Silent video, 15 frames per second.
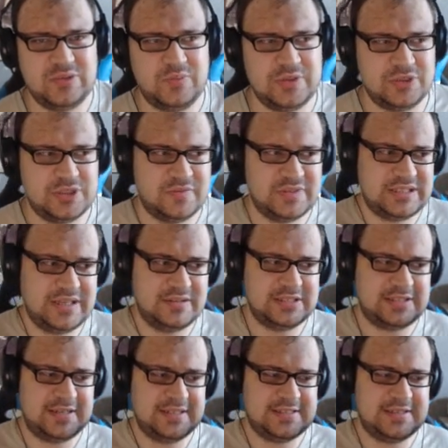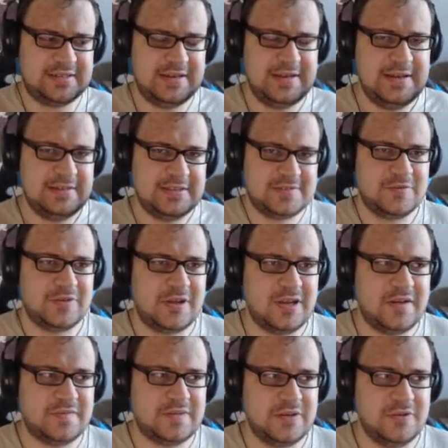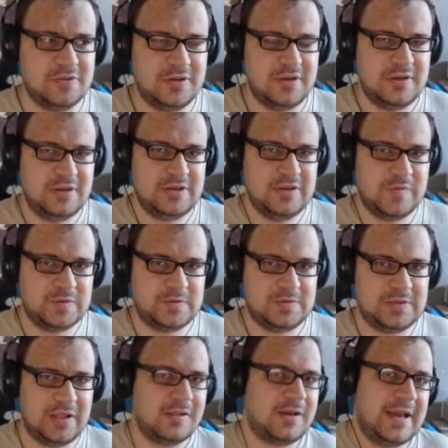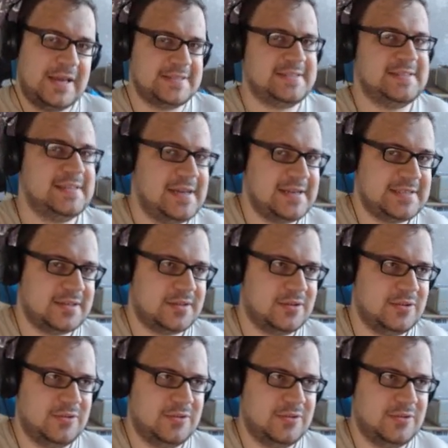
ну, потому что вы ставите трайстер на свой крафт, и он его толкает сзади,